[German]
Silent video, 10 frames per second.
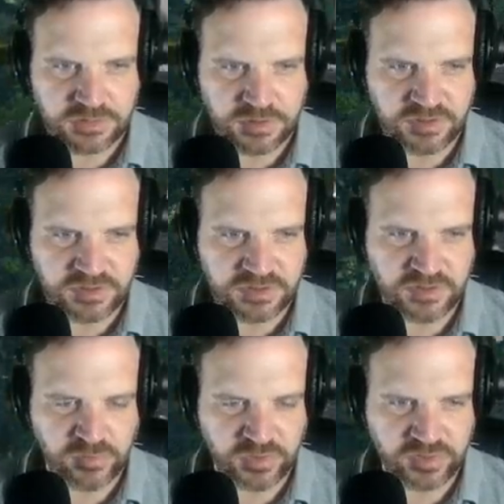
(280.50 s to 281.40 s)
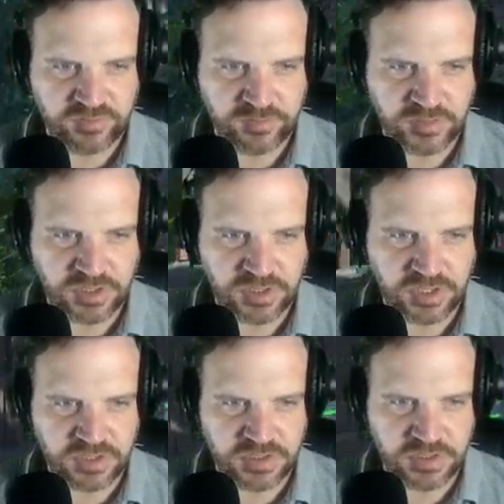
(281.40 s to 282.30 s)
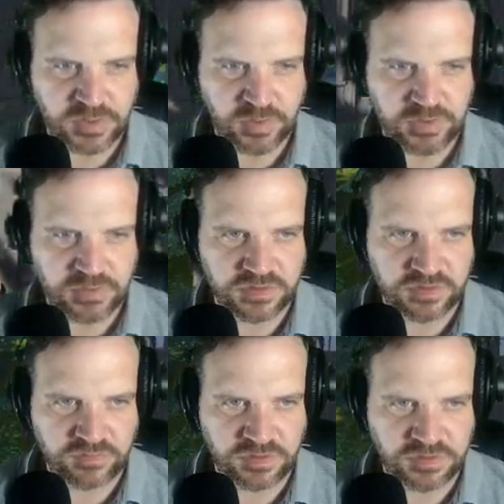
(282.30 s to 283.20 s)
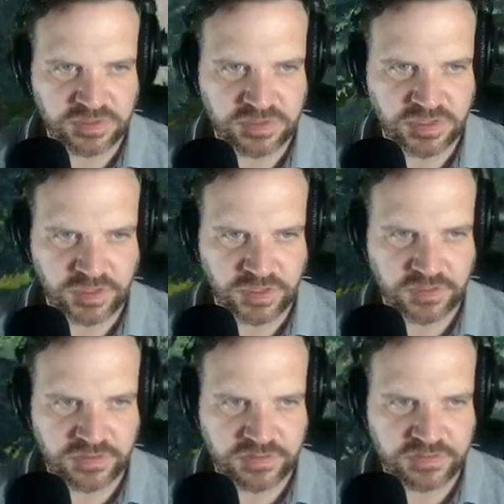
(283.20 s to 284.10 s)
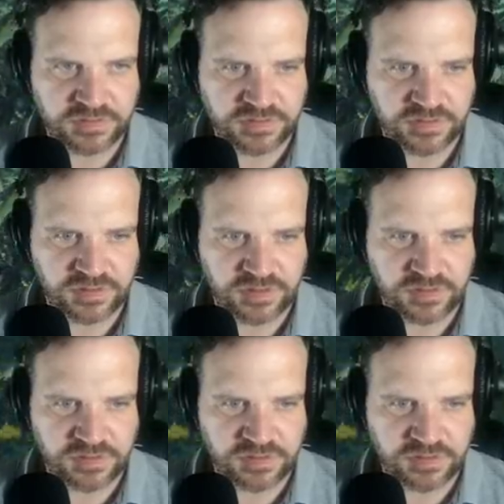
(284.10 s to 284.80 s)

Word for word: Oh, hier das Gebäude gefällt mir richtig gut, ne? Sehr ja, viele Details. Ja.